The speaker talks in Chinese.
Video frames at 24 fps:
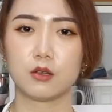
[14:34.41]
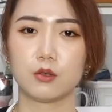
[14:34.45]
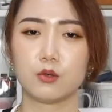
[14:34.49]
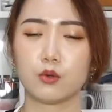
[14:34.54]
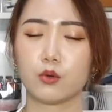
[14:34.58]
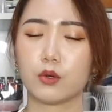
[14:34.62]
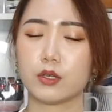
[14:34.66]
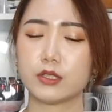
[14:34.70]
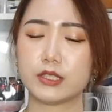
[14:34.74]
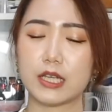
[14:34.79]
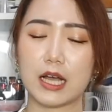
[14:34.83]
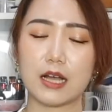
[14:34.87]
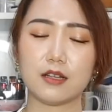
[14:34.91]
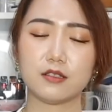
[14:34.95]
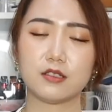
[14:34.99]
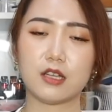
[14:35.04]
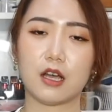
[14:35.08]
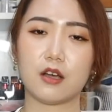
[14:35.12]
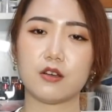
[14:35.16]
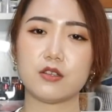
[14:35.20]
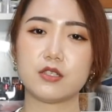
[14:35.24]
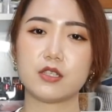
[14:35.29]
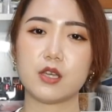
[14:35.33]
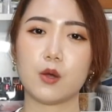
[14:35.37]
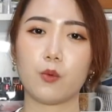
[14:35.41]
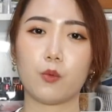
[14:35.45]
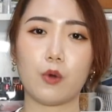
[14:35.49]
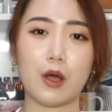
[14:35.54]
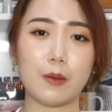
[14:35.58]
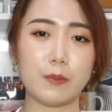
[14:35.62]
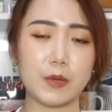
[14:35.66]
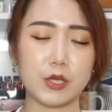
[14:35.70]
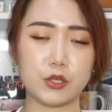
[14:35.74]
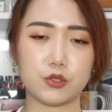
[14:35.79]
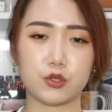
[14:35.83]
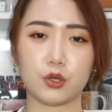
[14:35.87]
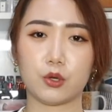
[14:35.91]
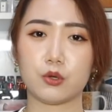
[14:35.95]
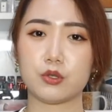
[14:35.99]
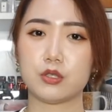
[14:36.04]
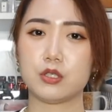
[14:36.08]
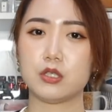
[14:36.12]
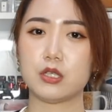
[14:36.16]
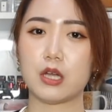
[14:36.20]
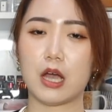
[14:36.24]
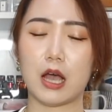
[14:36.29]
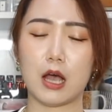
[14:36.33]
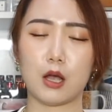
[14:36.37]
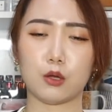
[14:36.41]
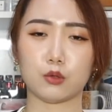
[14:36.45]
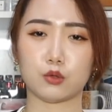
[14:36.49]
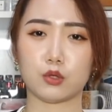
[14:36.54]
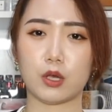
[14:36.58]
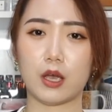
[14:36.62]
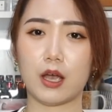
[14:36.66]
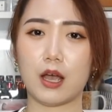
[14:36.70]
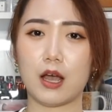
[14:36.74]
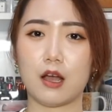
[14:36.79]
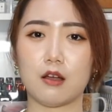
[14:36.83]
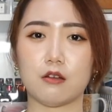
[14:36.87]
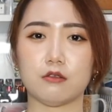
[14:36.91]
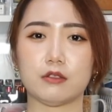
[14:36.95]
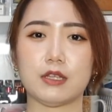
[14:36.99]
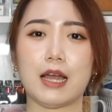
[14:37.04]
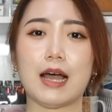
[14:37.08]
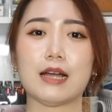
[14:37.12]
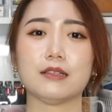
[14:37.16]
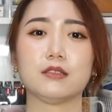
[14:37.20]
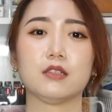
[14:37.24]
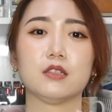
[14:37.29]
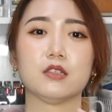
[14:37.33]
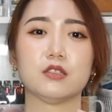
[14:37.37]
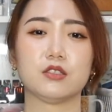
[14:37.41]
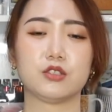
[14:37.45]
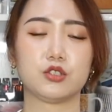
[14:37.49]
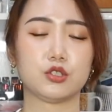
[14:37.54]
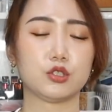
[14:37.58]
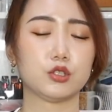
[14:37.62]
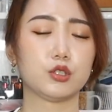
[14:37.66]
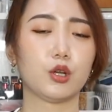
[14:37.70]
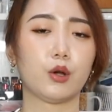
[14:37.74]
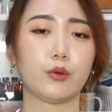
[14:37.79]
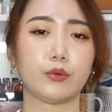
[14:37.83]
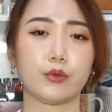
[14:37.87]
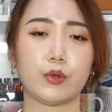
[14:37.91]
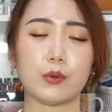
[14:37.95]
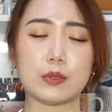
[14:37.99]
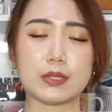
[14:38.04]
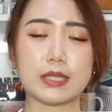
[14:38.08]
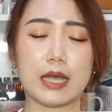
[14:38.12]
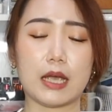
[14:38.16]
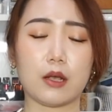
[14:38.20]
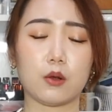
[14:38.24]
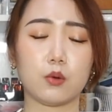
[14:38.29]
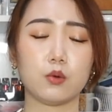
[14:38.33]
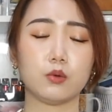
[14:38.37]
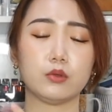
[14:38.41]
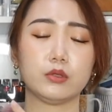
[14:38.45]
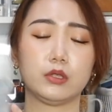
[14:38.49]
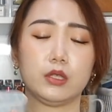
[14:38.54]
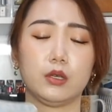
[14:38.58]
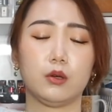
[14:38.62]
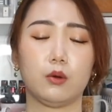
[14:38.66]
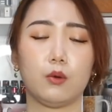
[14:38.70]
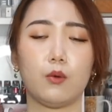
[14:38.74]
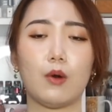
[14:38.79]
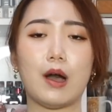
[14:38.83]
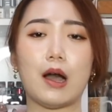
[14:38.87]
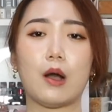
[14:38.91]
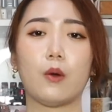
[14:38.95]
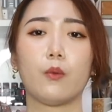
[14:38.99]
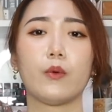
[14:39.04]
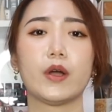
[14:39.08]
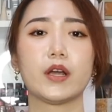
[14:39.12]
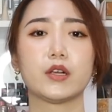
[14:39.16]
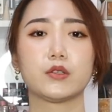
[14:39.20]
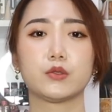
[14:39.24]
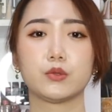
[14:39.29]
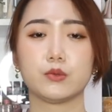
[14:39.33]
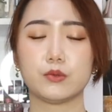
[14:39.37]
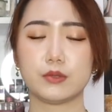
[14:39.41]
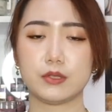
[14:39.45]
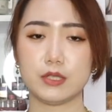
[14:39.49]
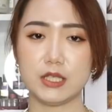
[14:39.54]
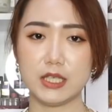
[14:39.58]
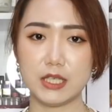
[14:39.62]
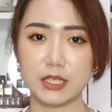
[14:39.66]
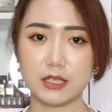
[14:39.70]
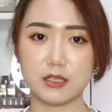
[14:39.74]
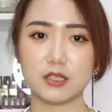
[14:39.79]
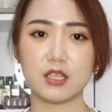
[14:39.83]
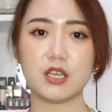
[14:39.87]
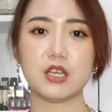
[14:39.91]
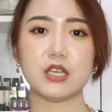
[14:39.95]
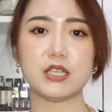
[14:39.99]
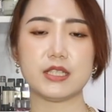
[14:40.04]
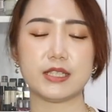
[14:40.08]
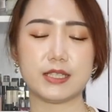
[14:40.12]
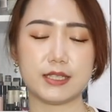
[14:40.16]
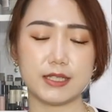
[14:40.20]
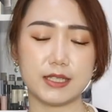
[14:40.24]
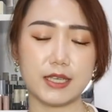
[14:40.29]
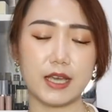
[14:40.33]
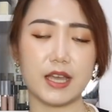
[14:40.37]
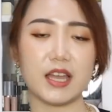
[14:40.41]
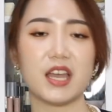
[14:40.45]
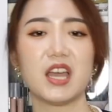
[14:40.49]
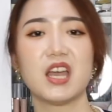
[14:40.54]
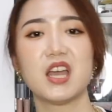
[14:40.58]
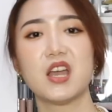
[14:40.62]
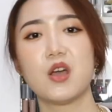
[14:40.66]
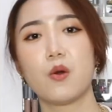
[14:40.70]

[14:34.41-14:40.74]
如果想要找一件完美修饰、好穿好搭的直筒牛仔裤的话，Where to Eat 这一件。